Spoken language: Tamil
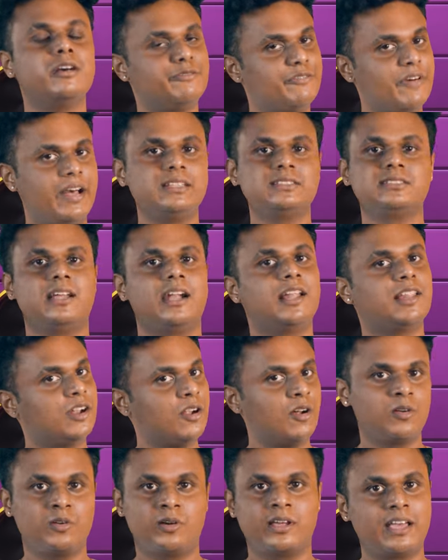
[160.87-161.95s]
ஃபேன்ஸ்னால தானே
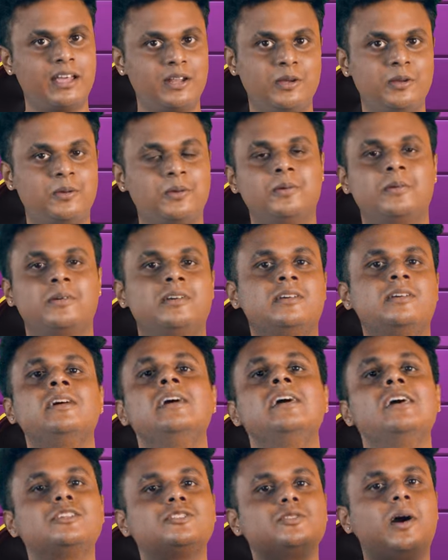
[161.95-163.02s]
அவங்களோட கரியரும் இருக்குது
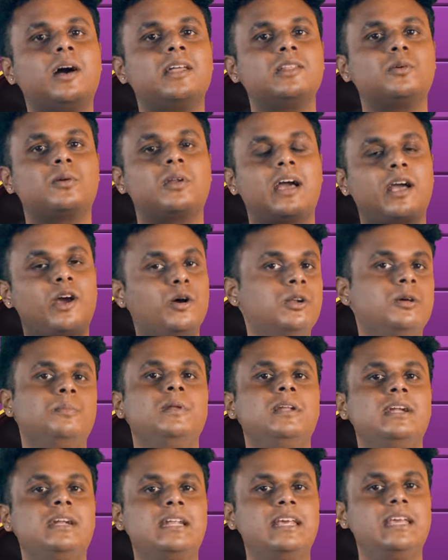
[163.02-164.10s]
ஸோ அதோட
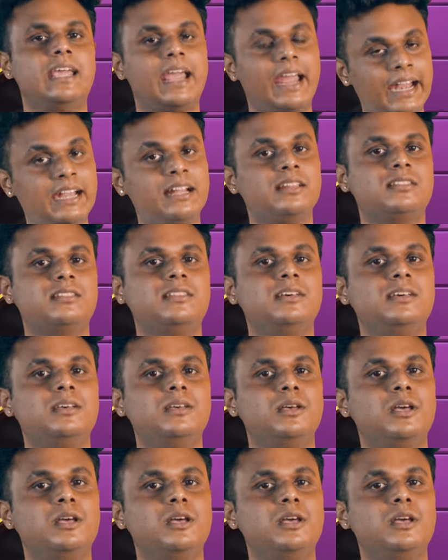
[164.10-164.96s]
அக்கௌண்டபிலிட்டி எடுத்து